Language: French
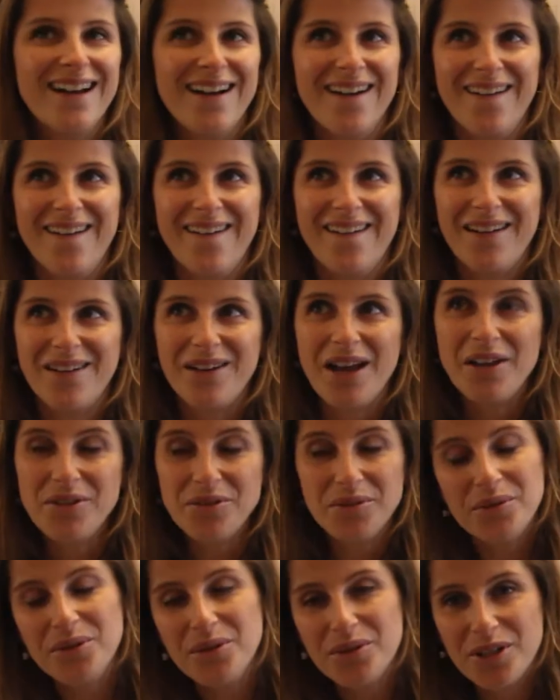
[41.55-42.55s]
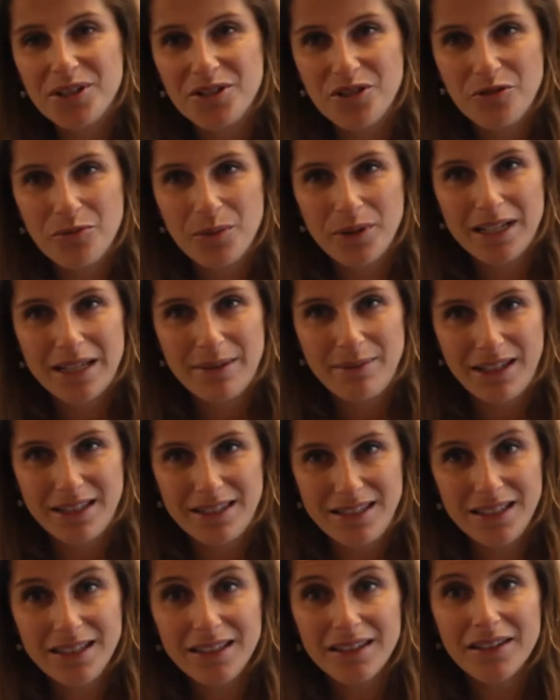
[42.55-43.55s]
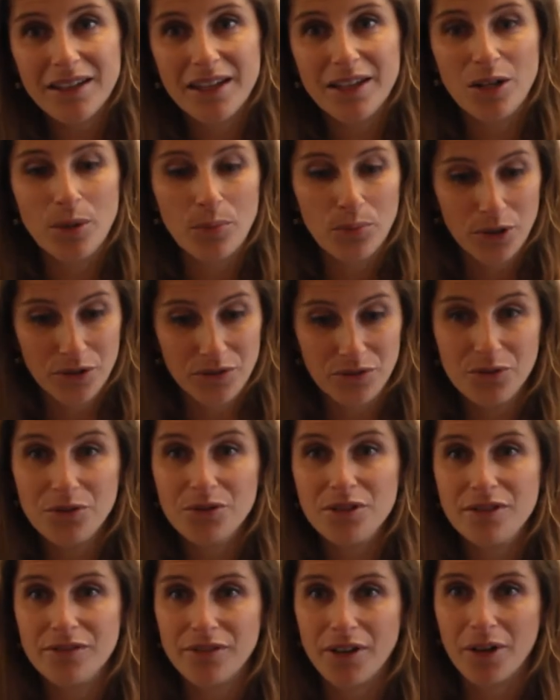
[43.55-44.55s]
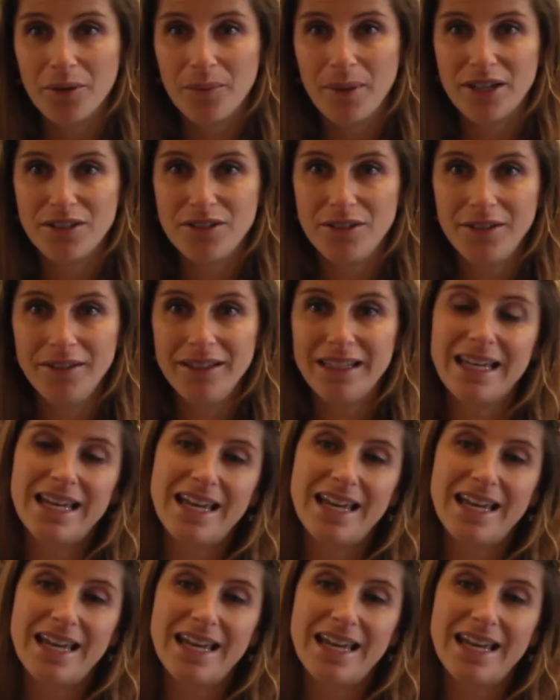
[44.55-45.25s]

Euh, un sur le réchauffement climatique et les points de vue de différentes personnes